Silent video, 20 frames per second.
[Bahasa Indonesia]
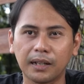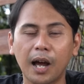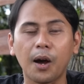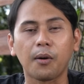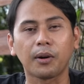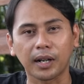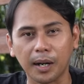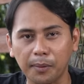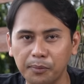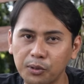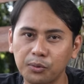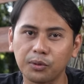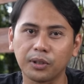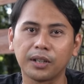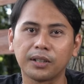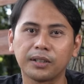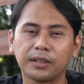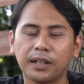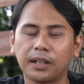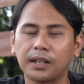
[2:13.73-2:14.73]
hawa nafsu
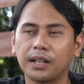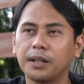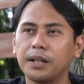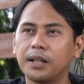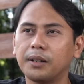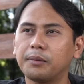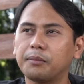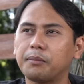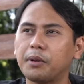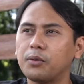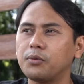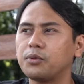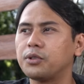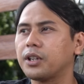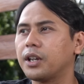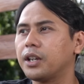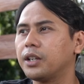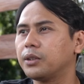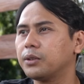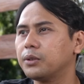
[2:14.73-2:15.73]
guys karena
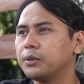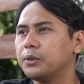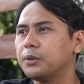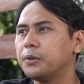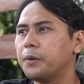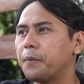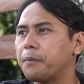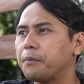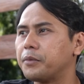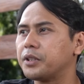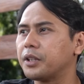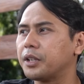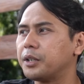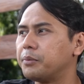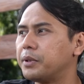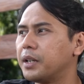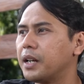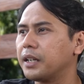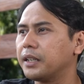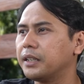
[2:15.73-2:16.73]
manusia itu bisa
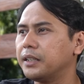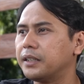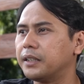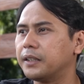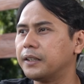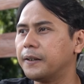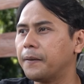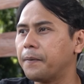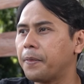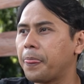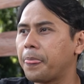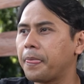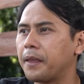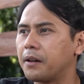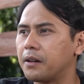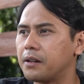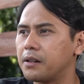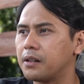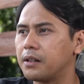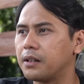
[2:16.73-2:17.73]
dibilang ini ya
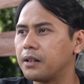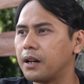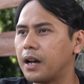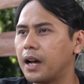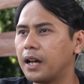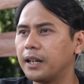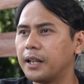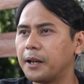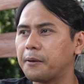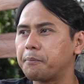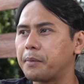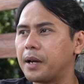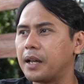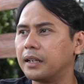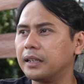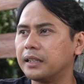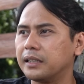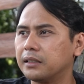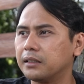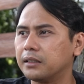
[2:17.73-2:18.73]
uh, hal yang
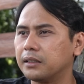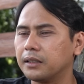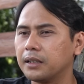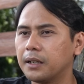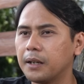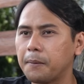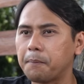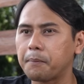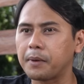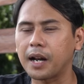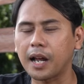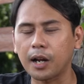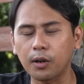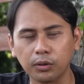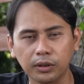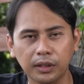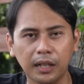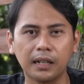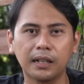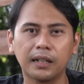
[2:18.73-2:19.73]
paling
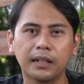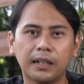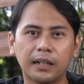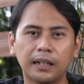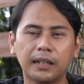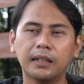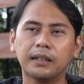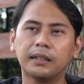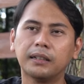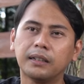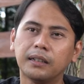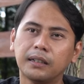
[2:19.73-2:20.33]
menakutkan adalah